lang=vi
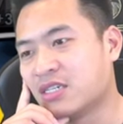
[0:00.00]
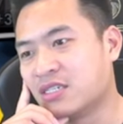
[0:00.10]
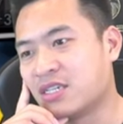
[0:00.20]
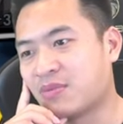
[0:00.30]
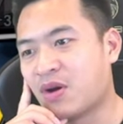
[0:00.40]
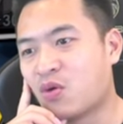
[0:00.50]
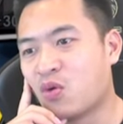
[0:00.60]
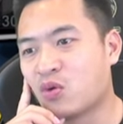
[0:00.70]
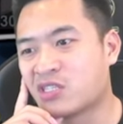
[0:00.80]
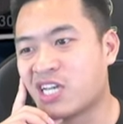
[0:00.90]
dịch bằng
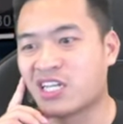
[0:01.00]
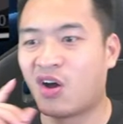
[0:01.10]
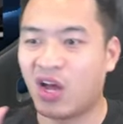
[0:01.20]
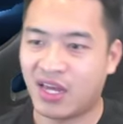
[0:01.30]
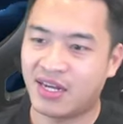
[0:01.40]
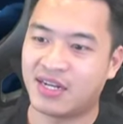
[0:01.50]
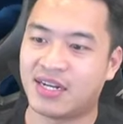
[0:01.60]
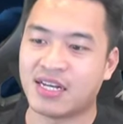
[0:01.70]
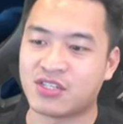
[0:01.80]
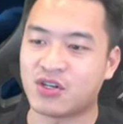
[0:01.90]
Google dịch thôi.
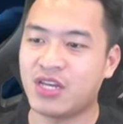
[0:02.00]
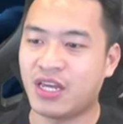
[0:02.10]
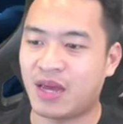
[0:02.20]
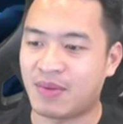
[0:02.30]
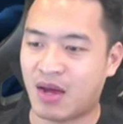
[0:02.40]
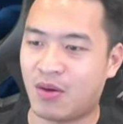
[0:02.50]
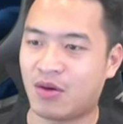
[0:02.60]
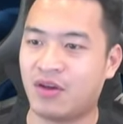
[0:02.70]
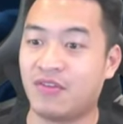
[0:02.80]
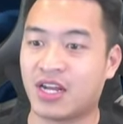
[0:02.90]
Để cho những anh em nào
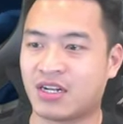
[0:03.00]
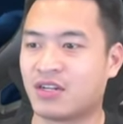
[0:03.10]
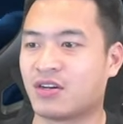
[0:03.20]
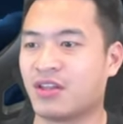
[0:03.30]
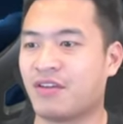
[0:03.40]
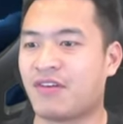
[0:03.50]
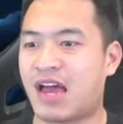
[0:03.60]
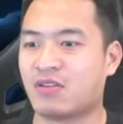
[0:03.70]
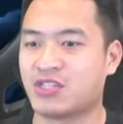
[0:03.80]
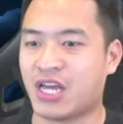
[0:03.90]
người Việt có thể
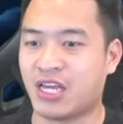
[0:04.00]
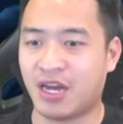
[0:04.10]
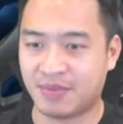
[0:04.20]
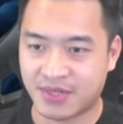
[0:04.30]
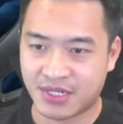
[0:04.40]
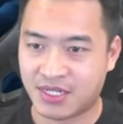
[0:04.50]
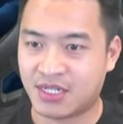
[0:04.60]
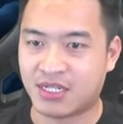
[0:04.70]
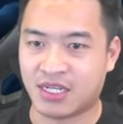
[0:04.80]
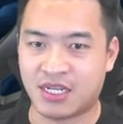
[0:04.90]
vào trải nghiệm
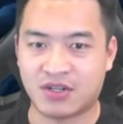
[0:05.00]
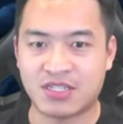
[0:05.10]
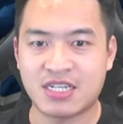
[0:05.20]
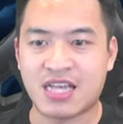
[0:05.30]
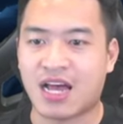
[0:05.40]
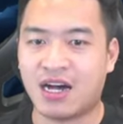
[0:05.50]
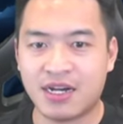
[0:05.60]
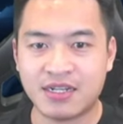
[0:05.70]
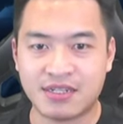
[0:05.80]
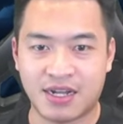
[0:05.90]
thì nó dễ dàng
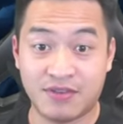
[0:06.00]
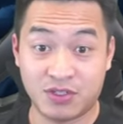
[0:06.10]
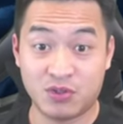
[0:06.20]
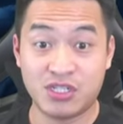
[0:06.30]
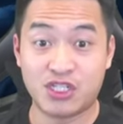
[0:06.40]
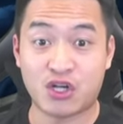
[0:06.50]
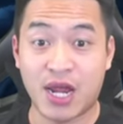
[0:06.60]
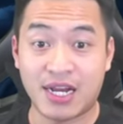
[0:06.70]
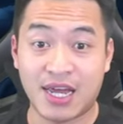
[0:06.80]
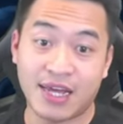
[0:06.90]
hơn. Đấy, ví dụ như
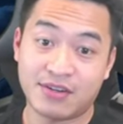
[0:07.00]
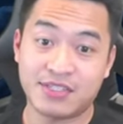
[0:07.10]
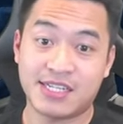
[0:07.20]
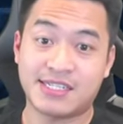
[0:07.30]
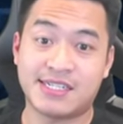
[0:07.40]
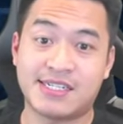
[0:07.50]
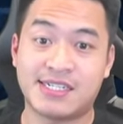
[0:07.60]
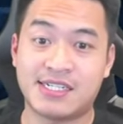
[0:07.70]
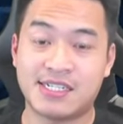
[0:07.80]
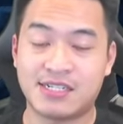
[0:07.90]
train này, nó dịch
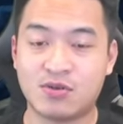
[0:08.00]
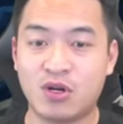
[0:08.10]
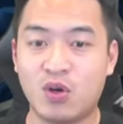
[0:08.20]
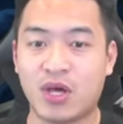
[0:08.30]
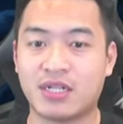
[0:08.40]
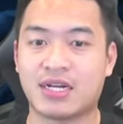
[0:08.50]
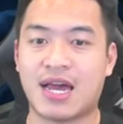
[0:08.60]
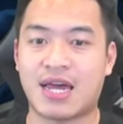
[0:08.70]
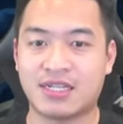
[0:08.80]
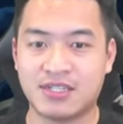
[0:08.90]
là huấn luyện chẳng
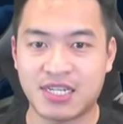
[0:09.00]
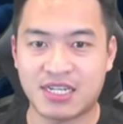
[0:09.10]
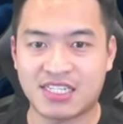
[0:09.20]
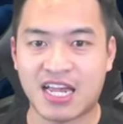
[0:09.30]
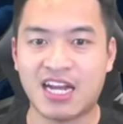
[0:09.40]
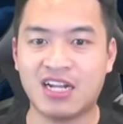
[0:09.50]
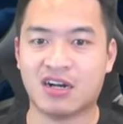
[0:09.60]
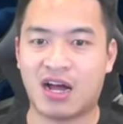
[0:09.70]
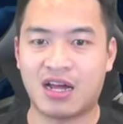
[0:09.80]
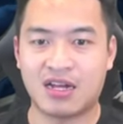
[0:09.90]
hạn thì nó dịch là xe
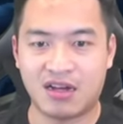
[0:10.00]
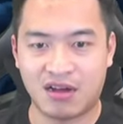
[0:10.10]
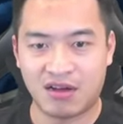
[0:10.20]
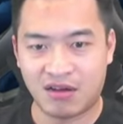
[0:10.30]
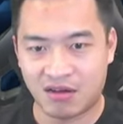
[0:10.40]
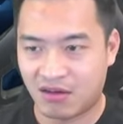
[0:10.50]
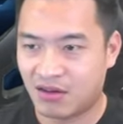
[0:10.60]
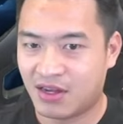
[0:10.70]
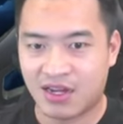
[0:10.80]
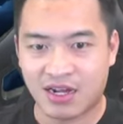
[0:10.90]
lửa.
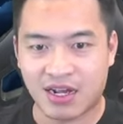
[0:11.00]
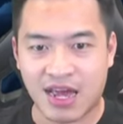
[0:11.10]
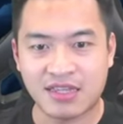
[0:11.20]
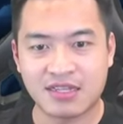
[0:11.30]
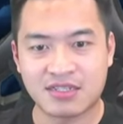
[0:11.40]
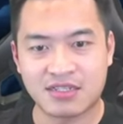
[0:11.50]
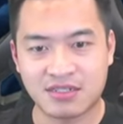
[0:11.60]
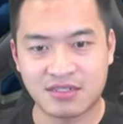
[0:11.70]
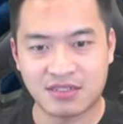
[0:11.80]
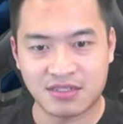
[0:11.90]
Cay thực
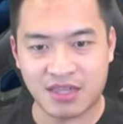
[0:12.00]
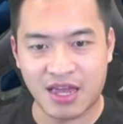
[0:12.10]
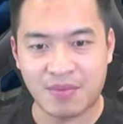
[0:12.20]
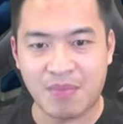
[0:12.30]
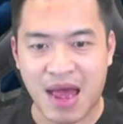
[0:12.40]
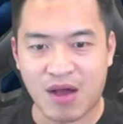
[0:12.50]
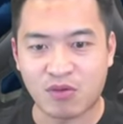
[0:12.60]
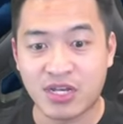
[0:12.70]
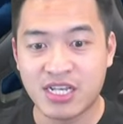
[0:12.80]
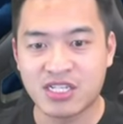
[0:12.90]
sự, tế
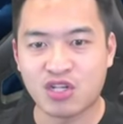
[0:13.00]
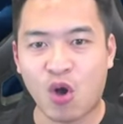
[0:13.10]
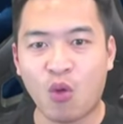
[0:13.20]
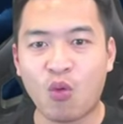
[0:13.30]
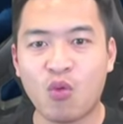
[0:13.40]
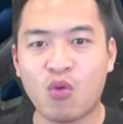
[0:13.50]
bào Kisou,